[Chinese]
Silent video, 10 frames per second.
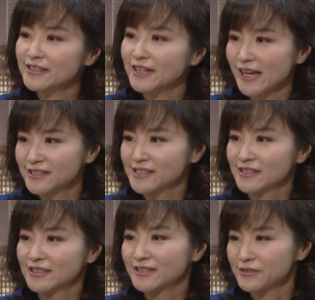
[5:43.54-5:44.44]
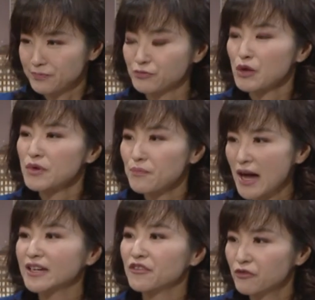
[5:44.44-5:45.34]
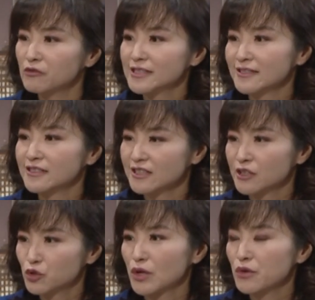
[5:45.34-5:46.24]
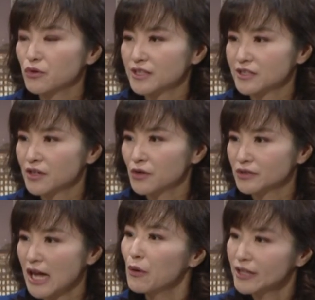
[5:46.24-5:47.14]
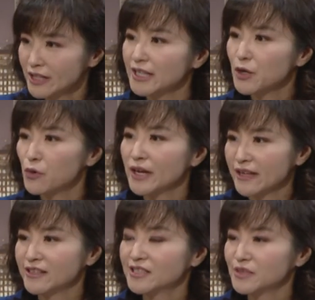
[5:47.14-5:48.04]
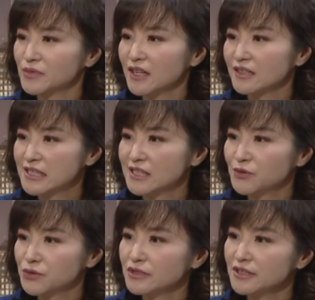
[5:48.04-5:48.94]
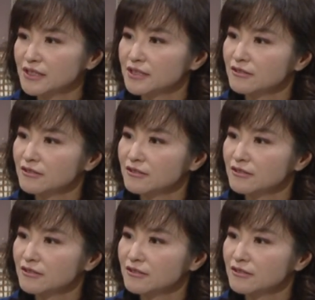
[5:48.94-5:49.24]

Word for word: 个 case 专门帮你负责的这个专员之后，他会提供给你什么样的资讯？他